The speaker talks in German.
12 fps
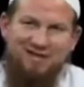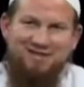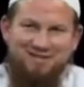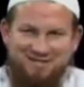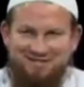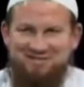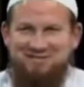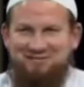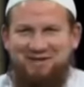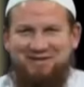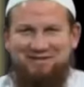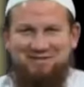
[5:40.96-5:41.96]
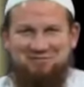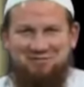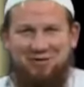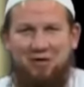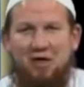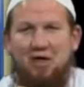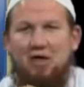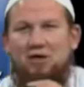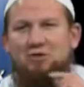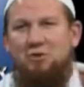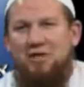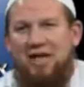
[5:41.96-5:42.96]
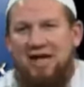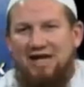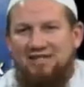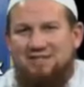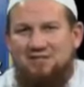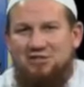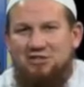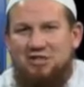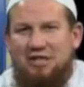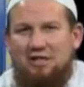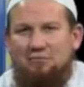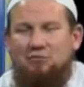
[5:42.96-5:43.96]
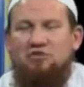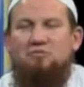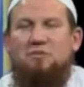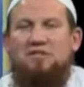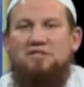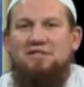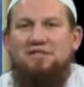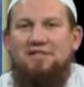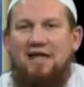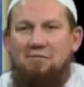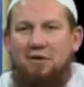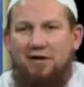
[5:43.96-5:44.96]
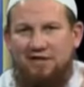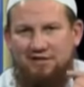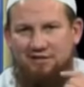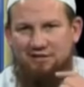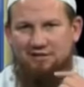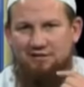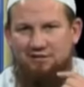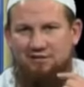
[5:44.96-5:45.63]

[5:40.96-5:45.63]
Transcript: jenes und so weiter und so fort. Nur an erster Stelle muss man sich selber retten.